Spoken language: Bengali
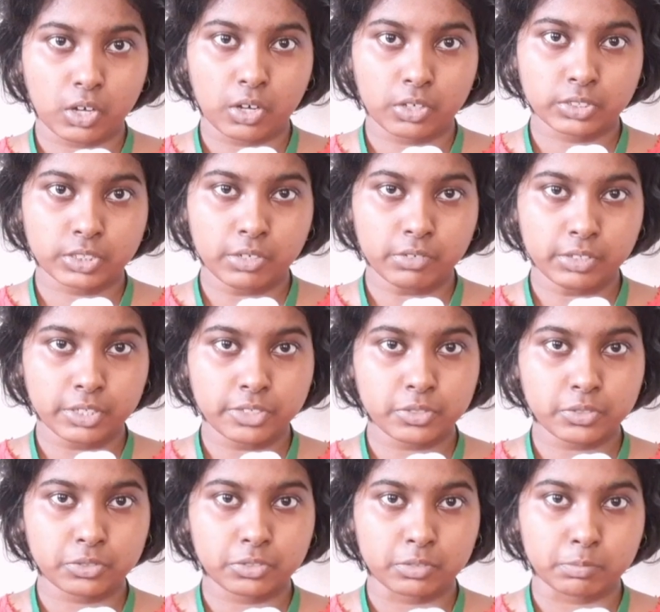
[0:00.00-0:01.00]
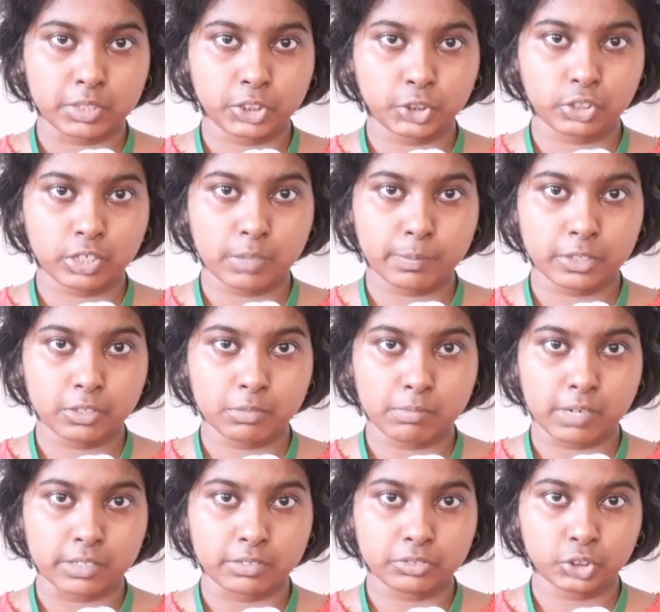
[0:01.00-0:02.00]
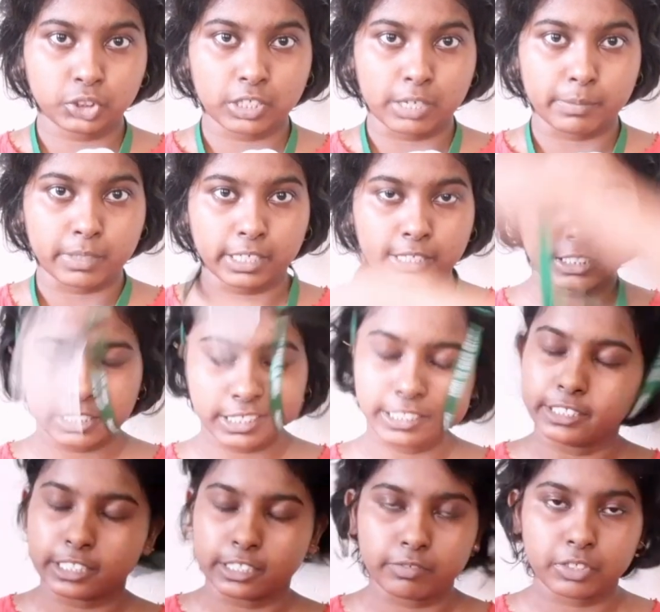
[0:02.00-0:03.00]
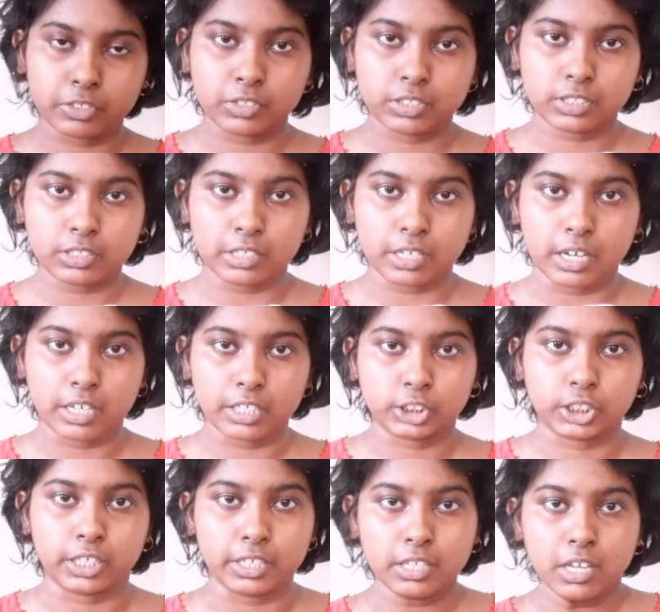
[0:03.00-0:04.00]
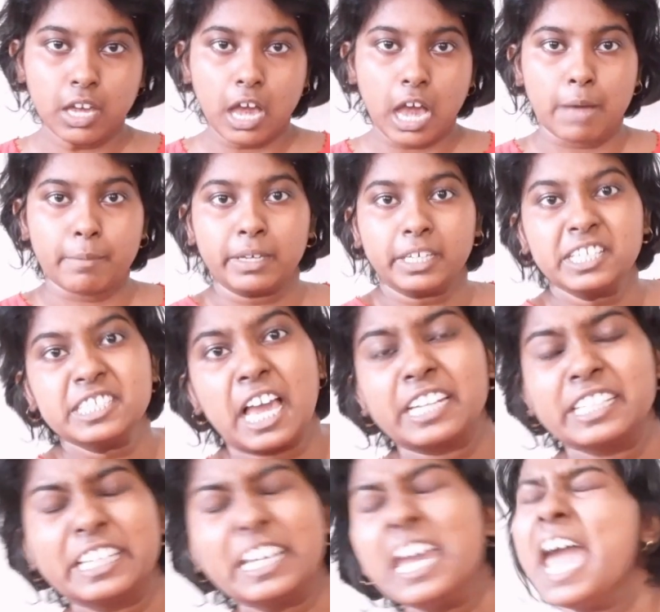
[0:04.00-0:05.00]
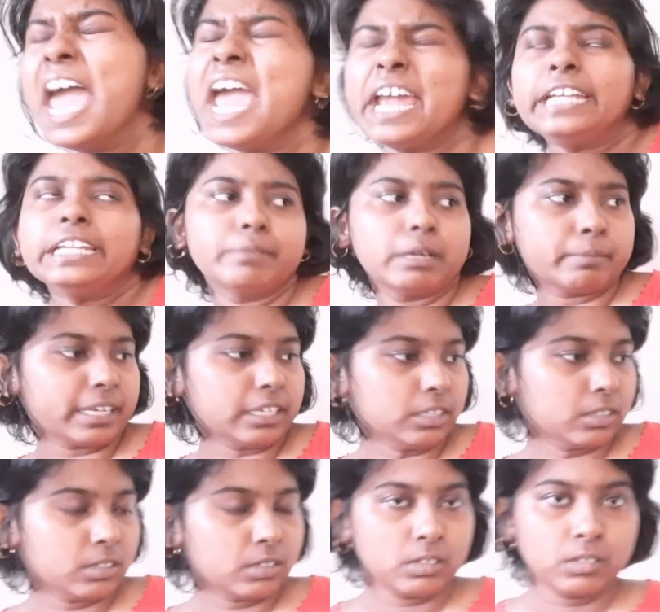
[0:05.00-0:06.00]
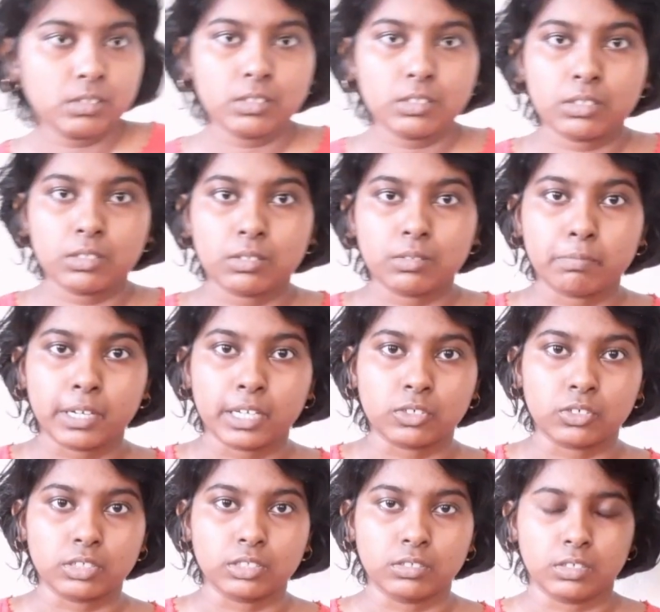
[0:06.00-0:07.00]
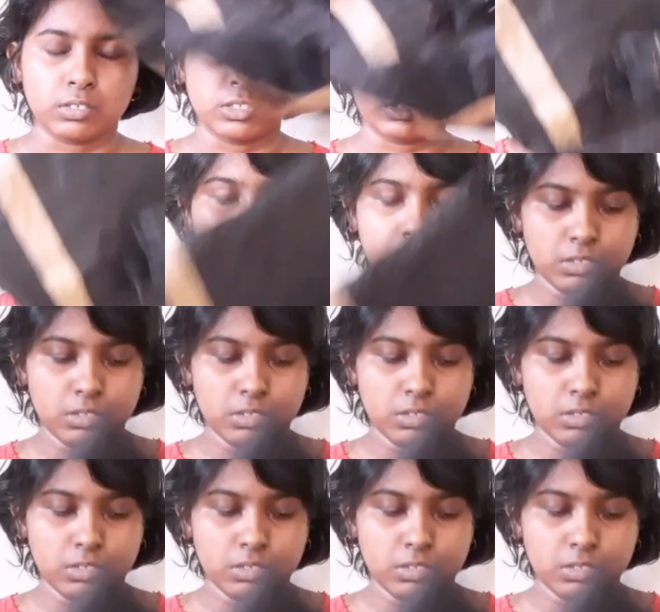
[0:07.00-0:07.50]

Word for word: লকডাউনের জন্য বিশ্বকাপানো মানুষরা আমার কাছে ইন্টারভিউ দিতে না আসায় আমাকে চাকরি থেকে বের করে দেওয়া হয়েছে